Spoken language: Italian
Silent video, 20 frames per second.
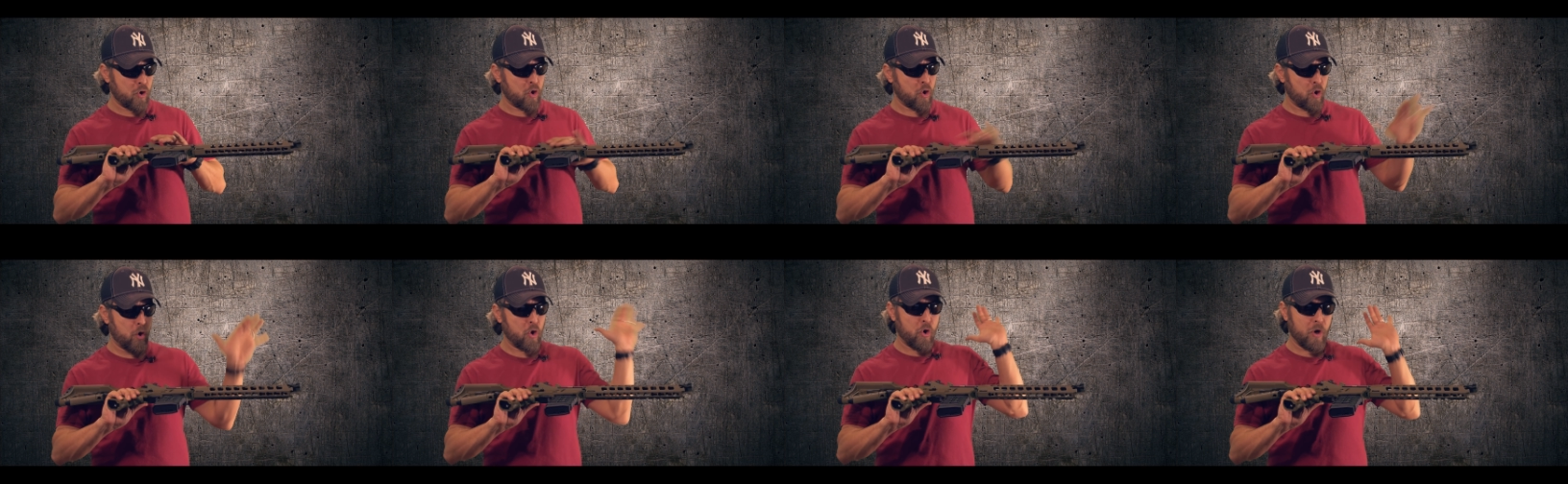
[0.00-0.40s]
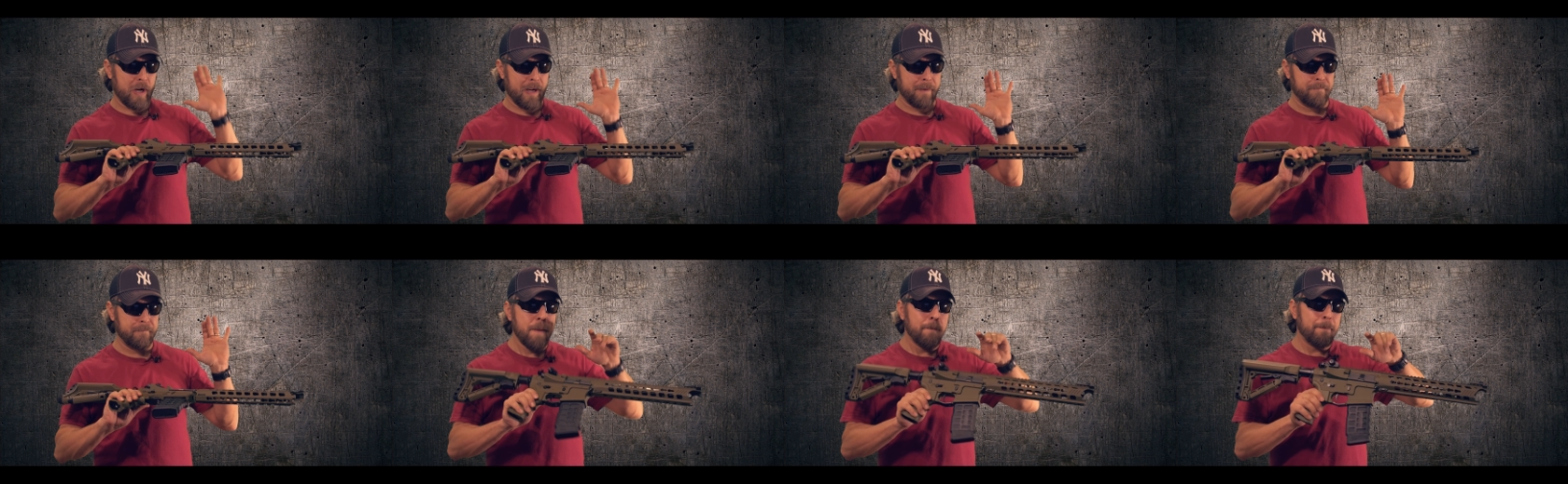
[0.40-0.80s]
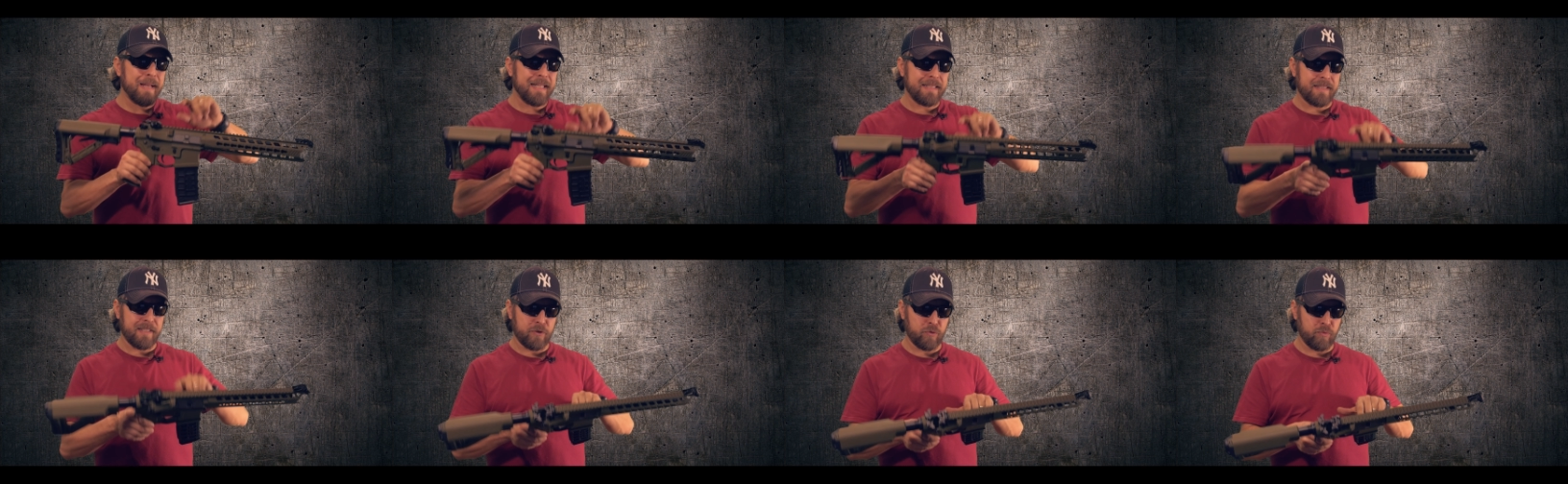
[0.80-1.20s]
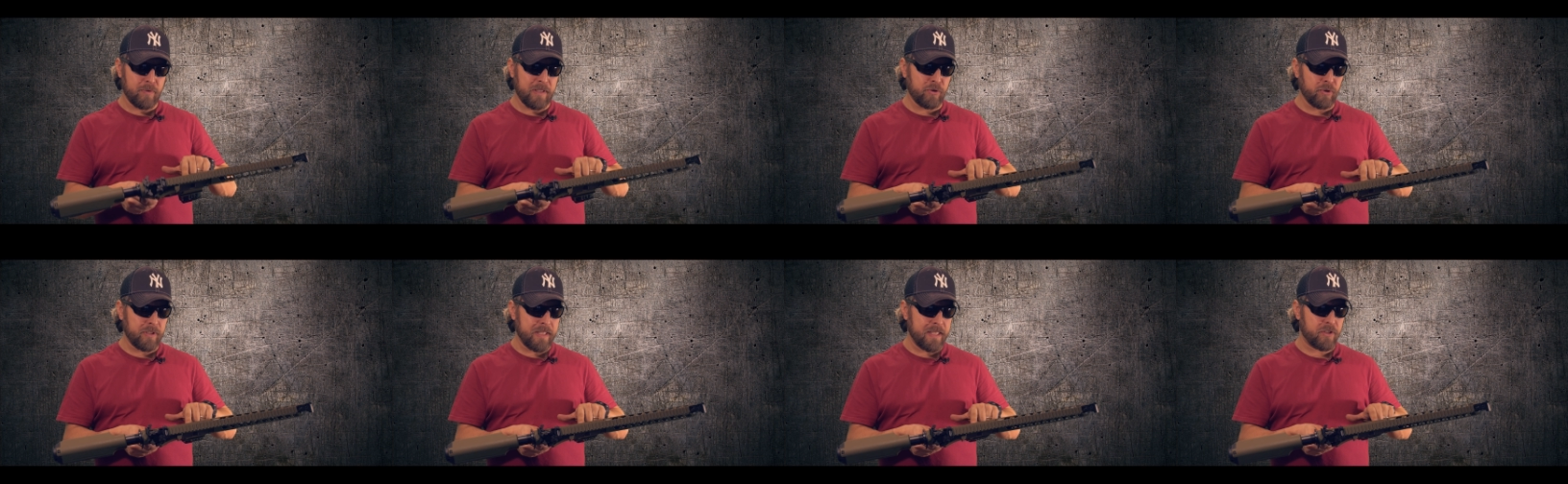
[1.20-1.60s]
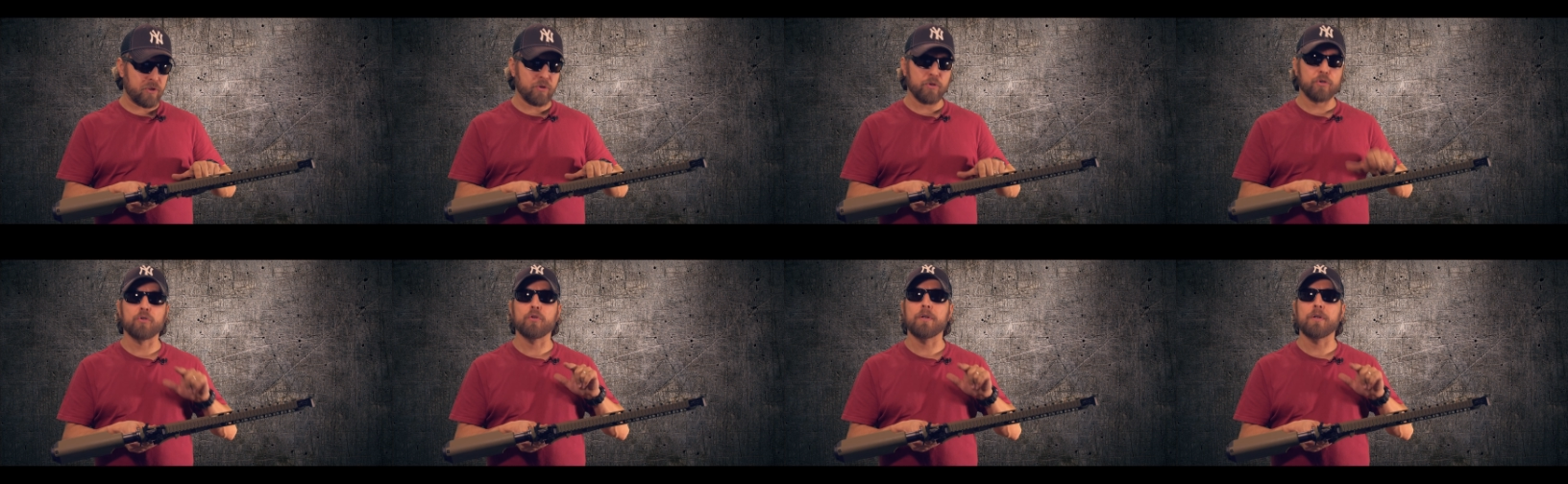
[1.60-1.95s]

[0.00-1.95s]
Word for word: colore mentre sul lato destro